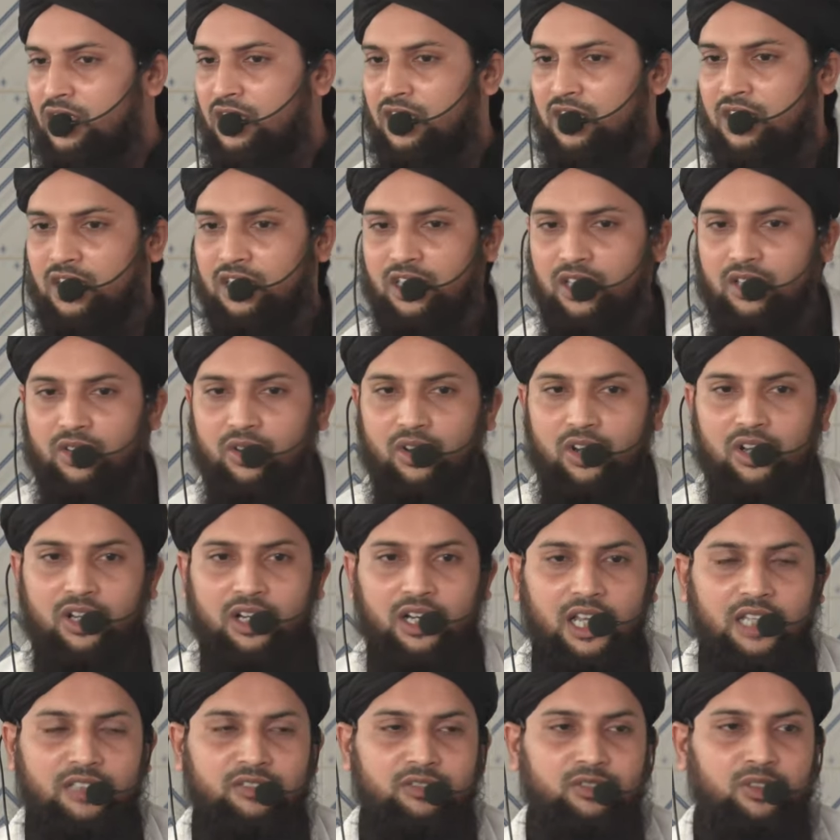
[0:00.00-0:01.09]
নিজেদের
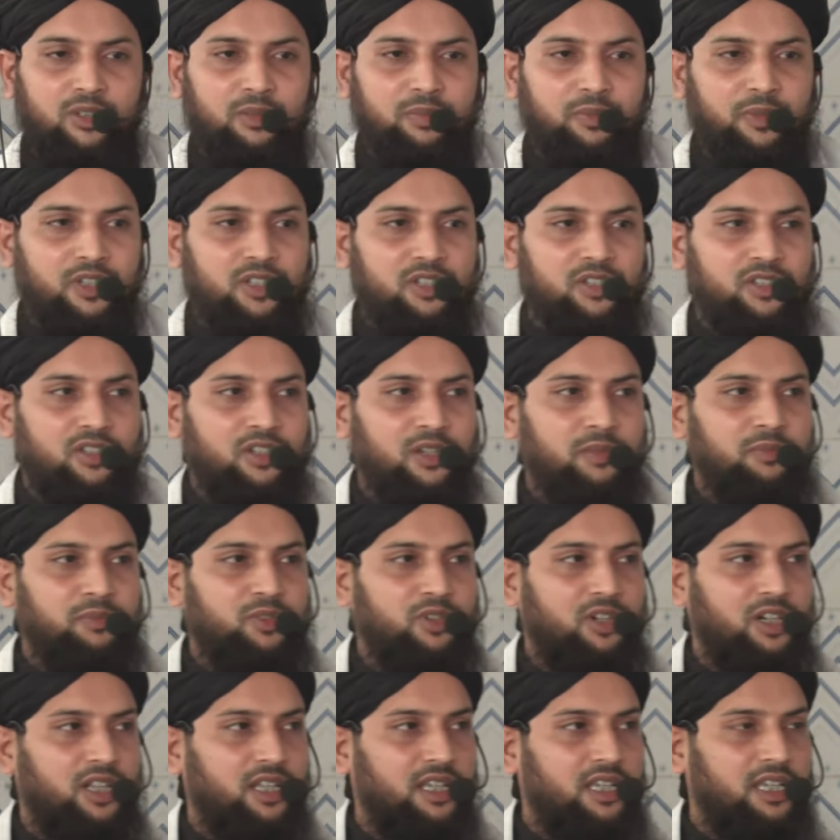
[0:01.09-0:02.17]
অক্লান্ত পরিশ্রম
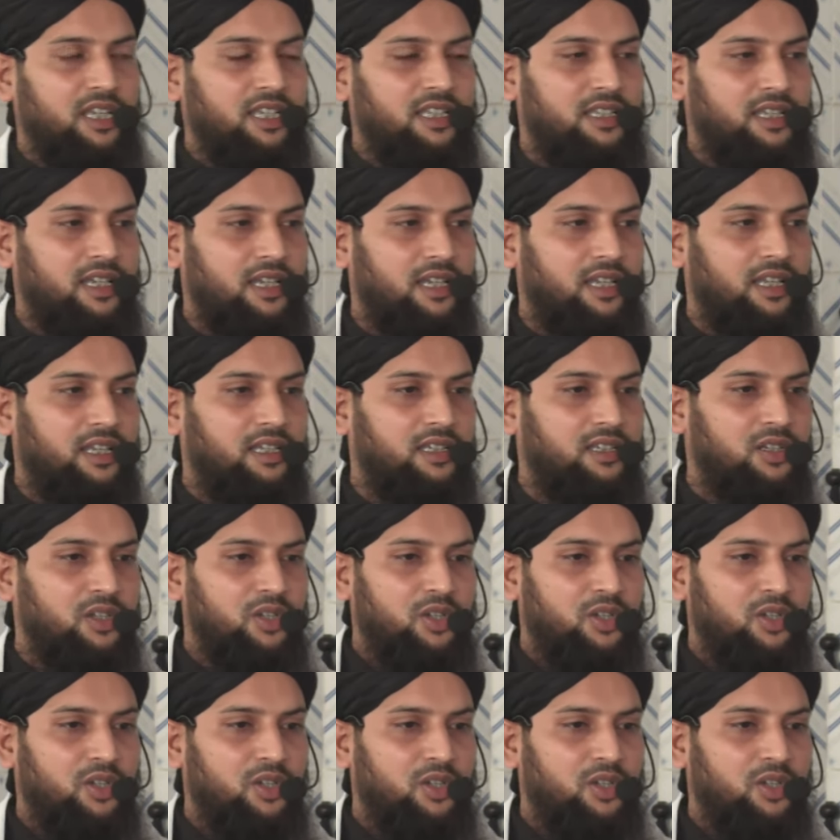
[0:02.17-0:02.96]
করে গিয়েছেন